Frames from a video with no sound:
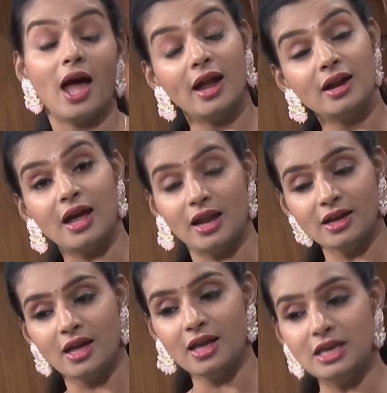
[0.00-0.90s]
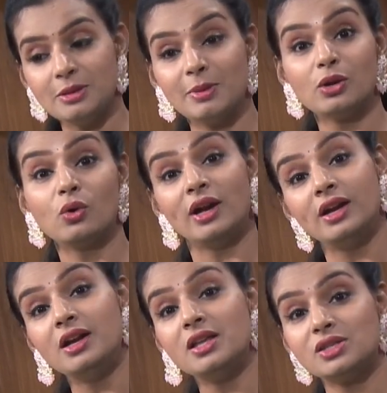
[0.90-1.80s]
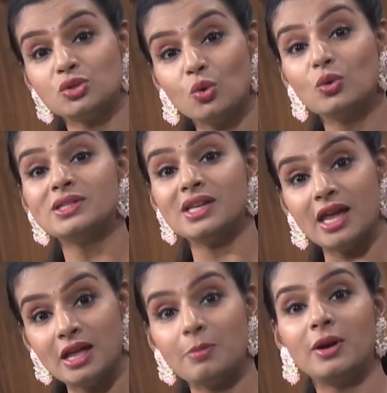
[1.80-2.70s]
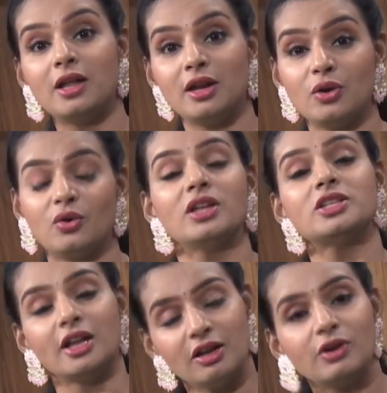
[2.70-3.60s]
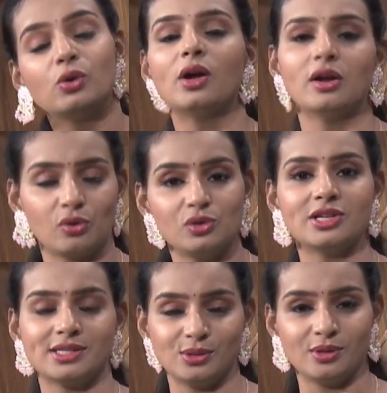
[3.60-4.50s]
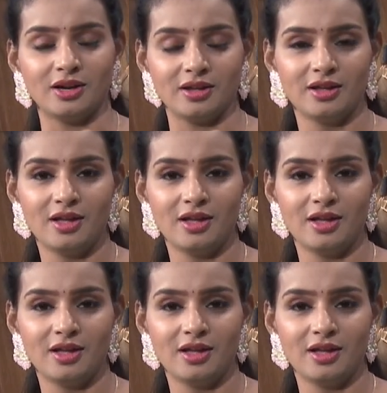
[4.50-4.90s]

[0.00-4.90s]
అండ్ అలాగే ఇది మనకు కిడ్నీ స్టోన్స్ ఏర్పడడాన్ని కూడా చాలా వరకు కంట్రోల్ చేస్తుందట